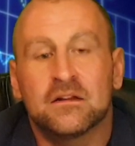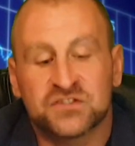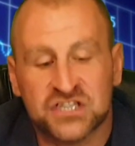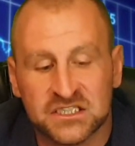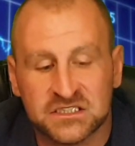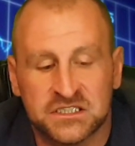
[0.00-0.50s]
В
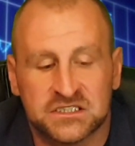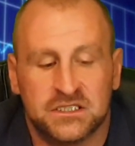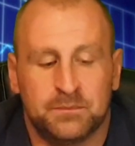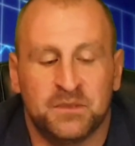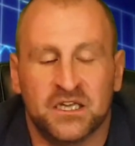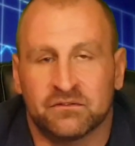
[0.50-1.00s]
частности,
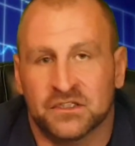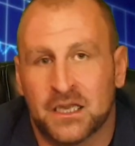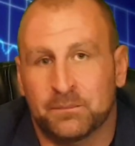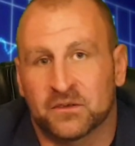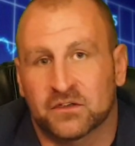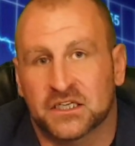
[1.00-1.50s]

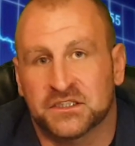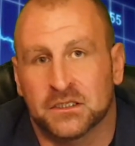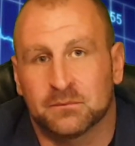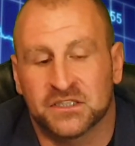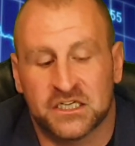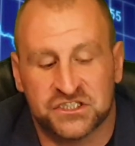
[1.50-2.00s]
перво-наперво хотел
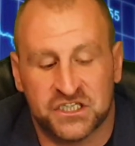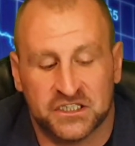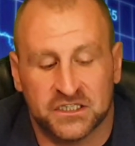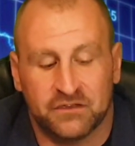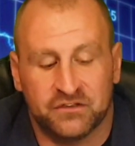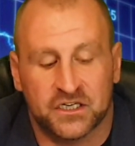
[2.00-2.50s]
бы
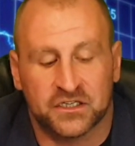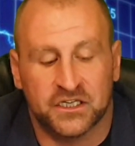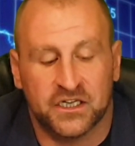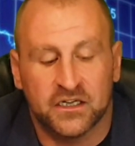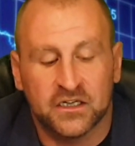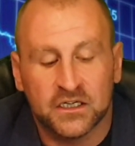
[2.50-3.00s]
начать,
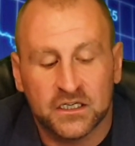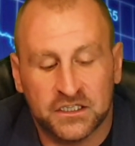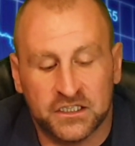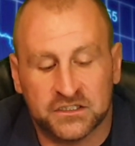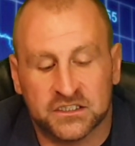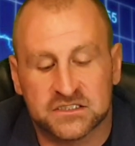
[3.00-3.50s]
наверное,
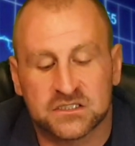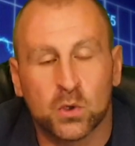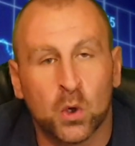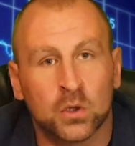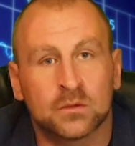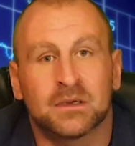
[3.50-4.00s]
это с
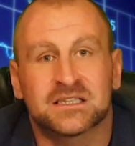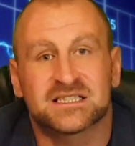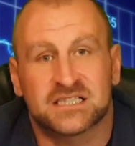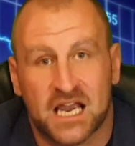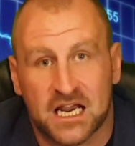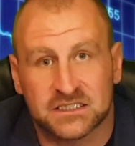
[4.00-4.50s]
Goldman
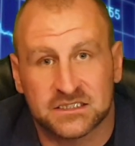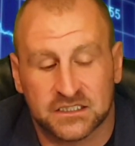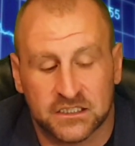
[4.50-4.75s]
Sachs,